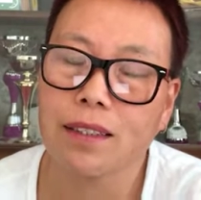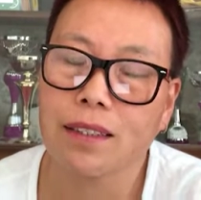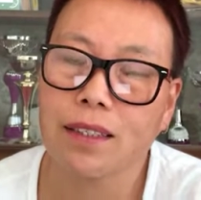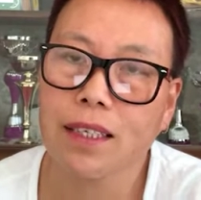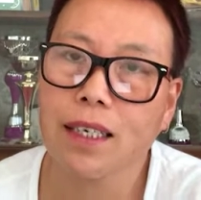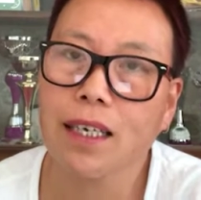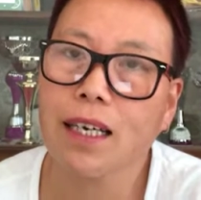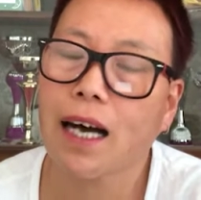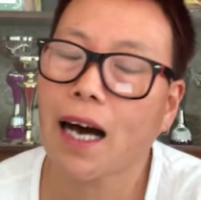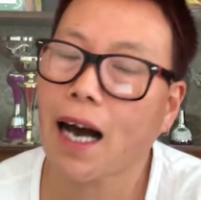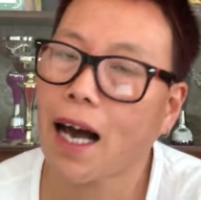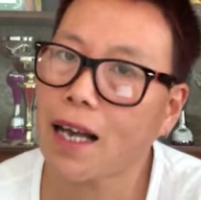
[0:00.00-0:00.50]

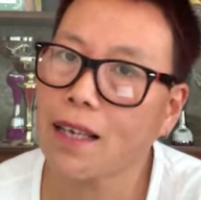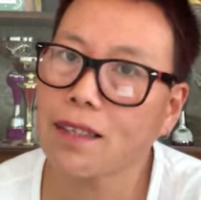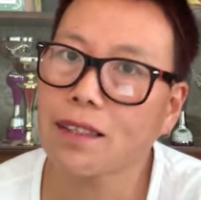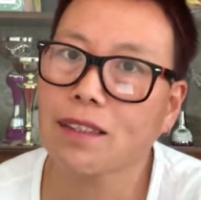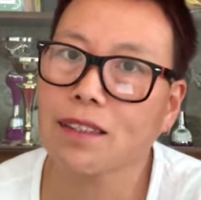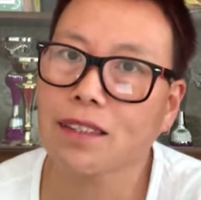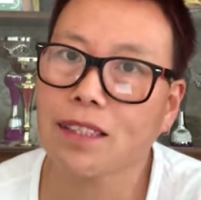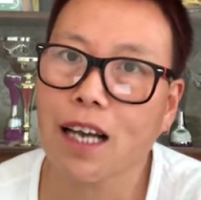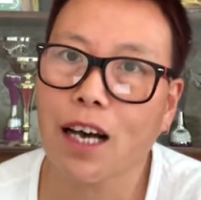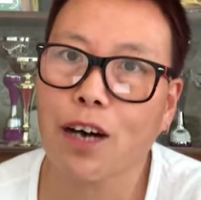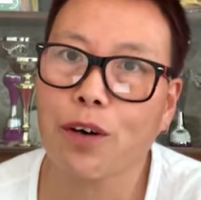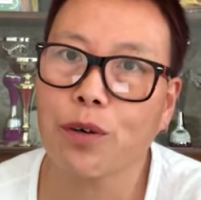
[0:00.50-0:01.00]
这个孩
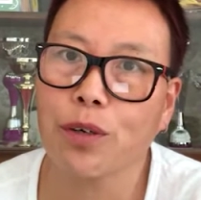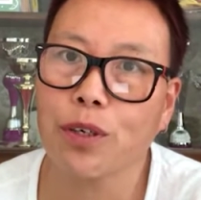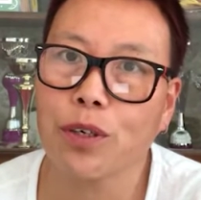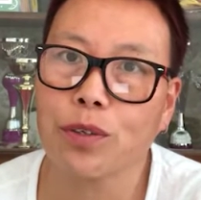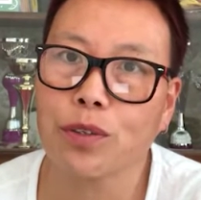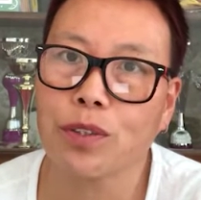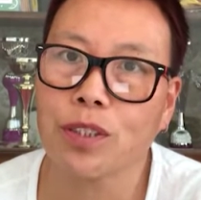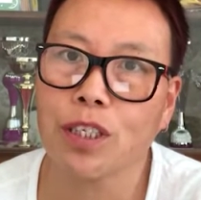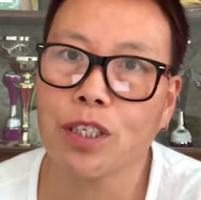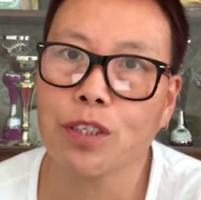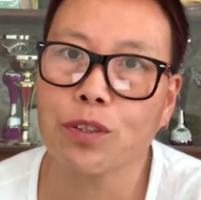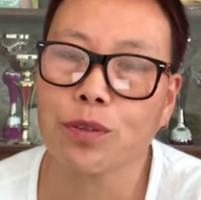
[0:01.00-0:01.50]
子才会
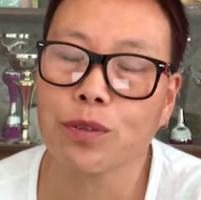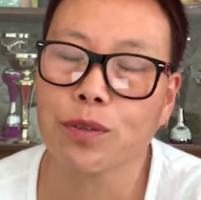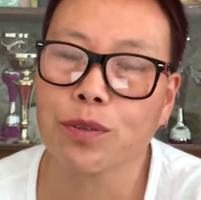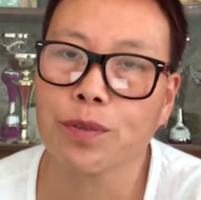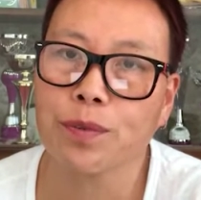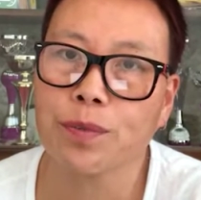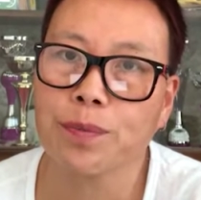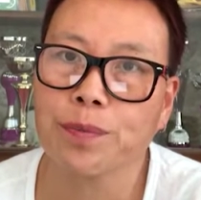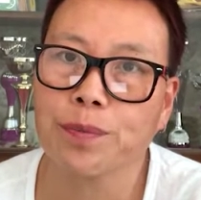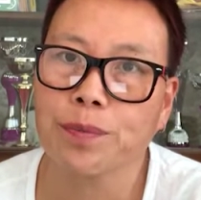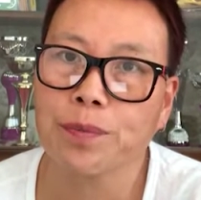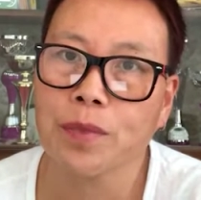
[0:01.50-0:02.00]
有这
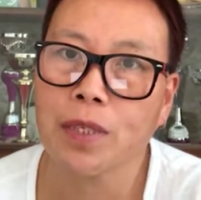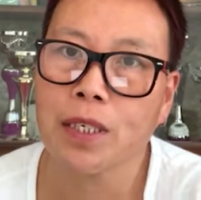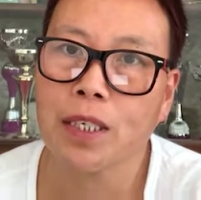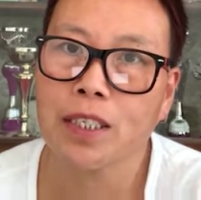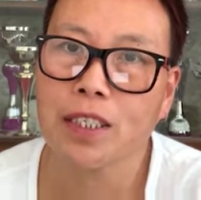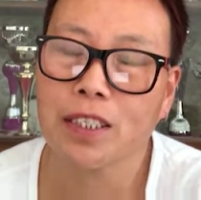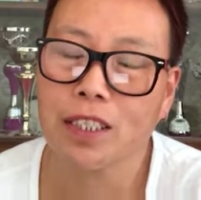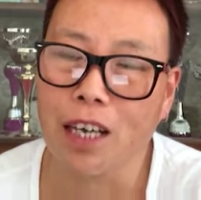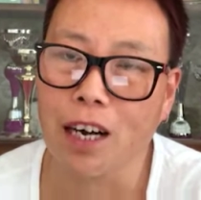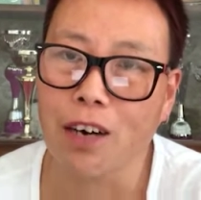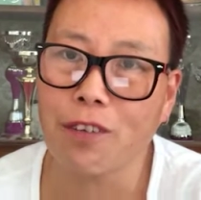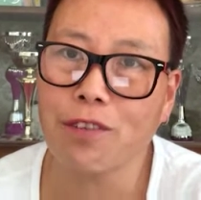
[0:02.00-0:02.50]
种
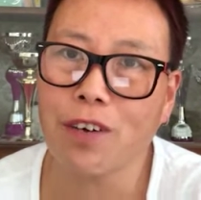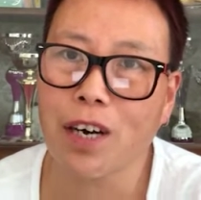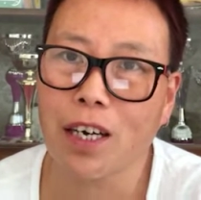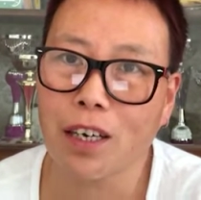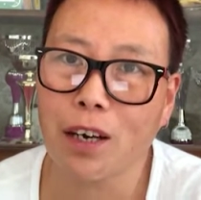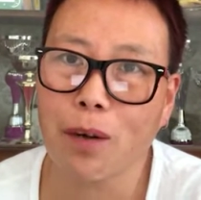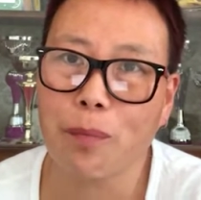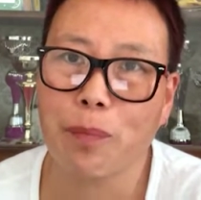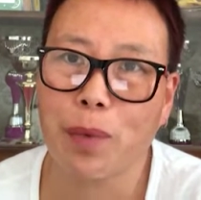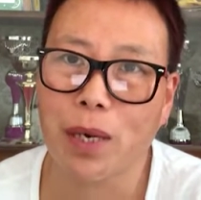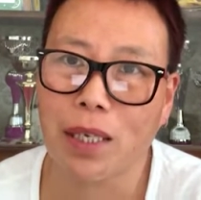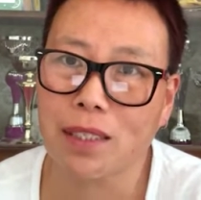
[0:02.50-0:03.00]
想法，
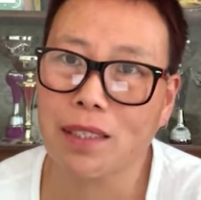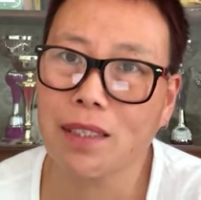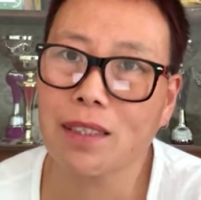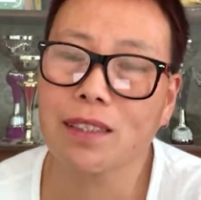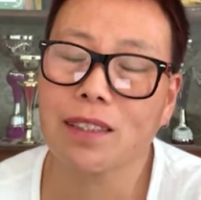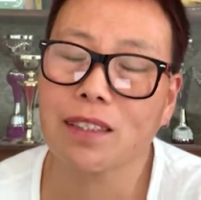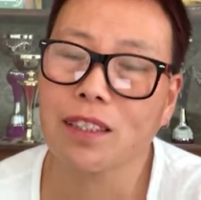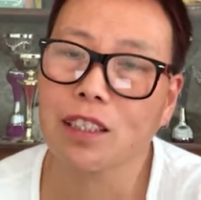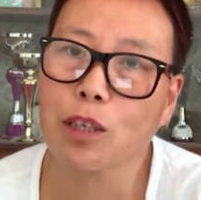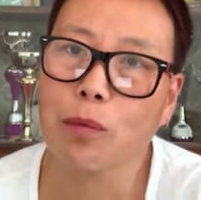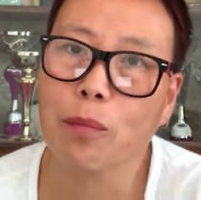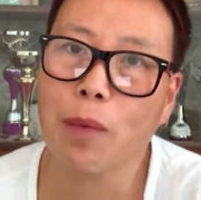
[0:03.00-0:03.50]
要把
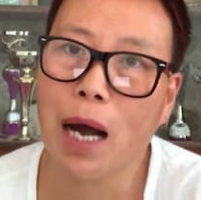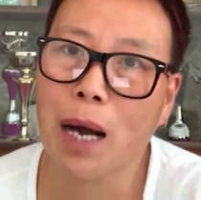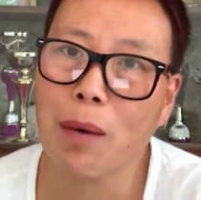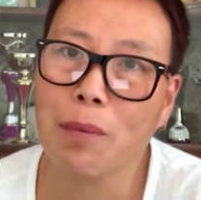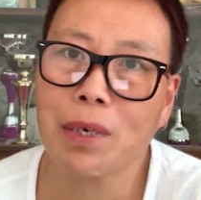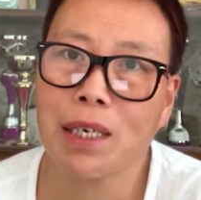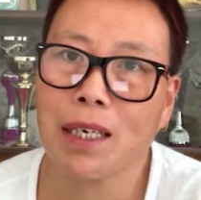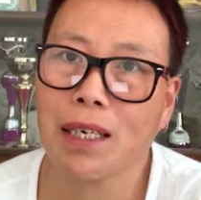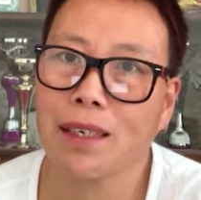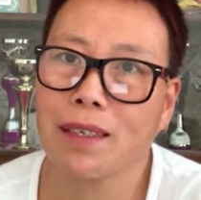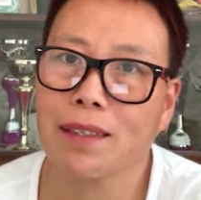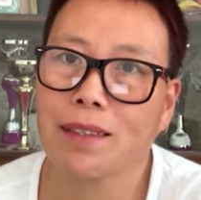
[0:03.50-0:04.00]
自己的妈
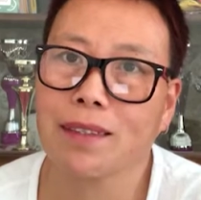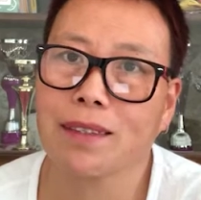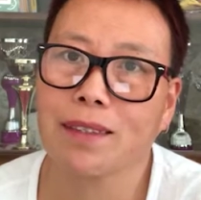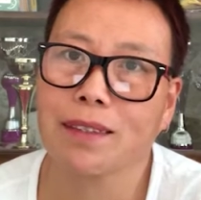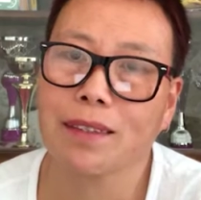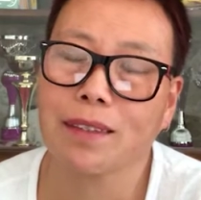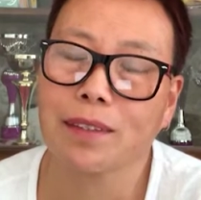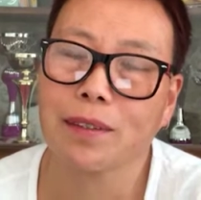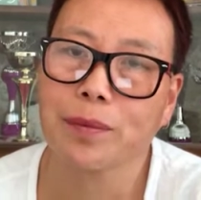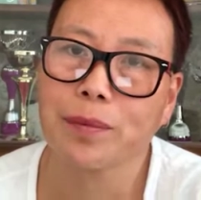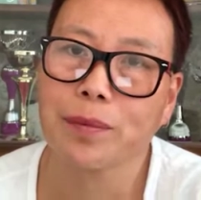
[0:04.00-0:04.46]
妈勒死。